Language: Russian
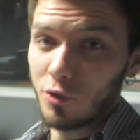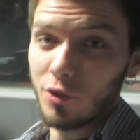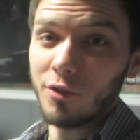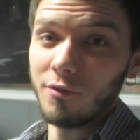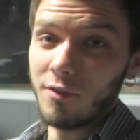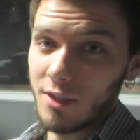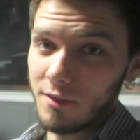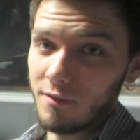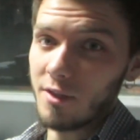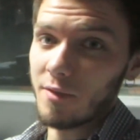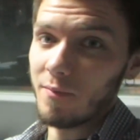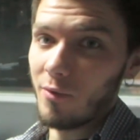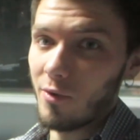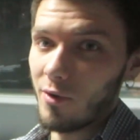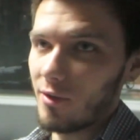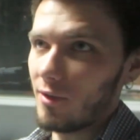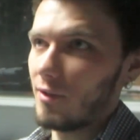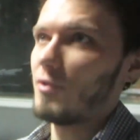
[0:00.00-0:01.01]
что
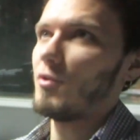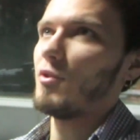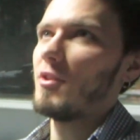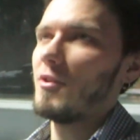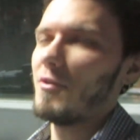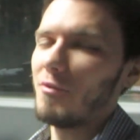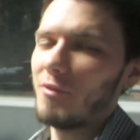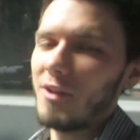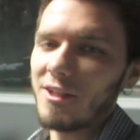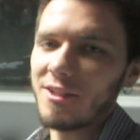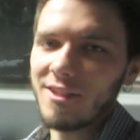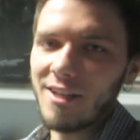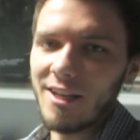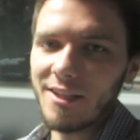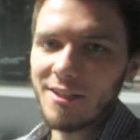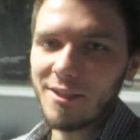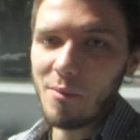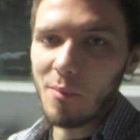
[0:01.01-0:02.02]
28 сегодня у нас
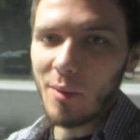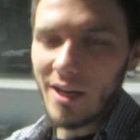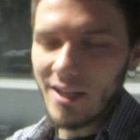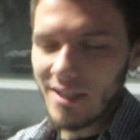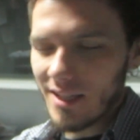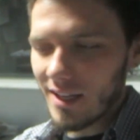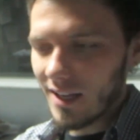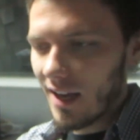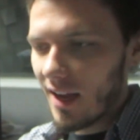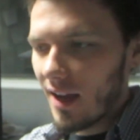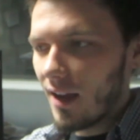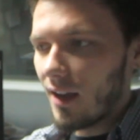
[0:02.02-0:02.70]
солистский праздник,